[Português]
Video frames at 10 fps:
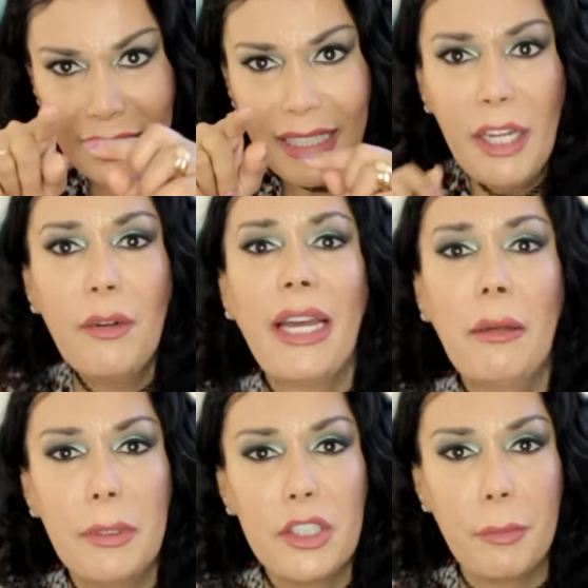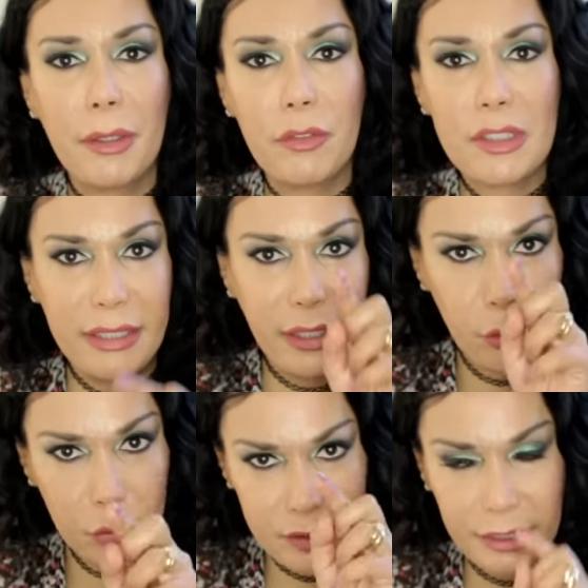Daí eu quero pedir para
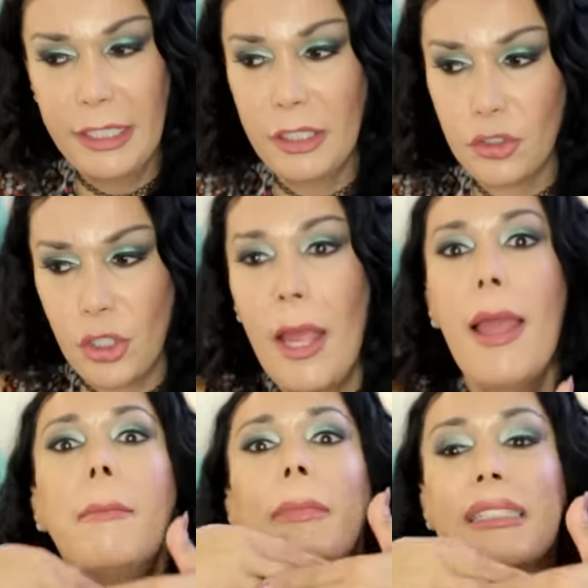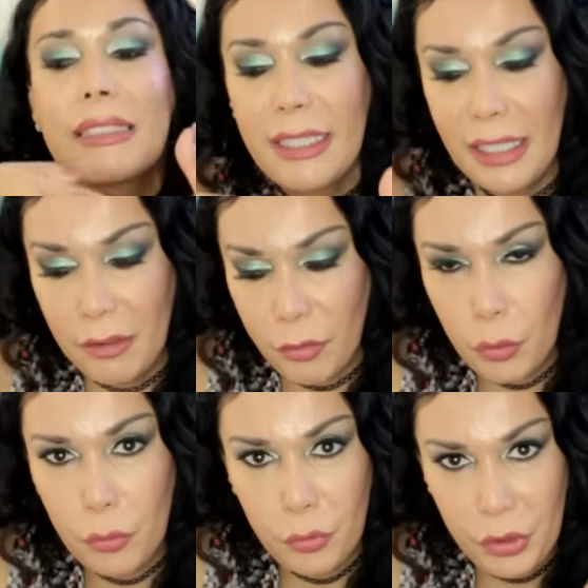você o seguinte, me inscrevam no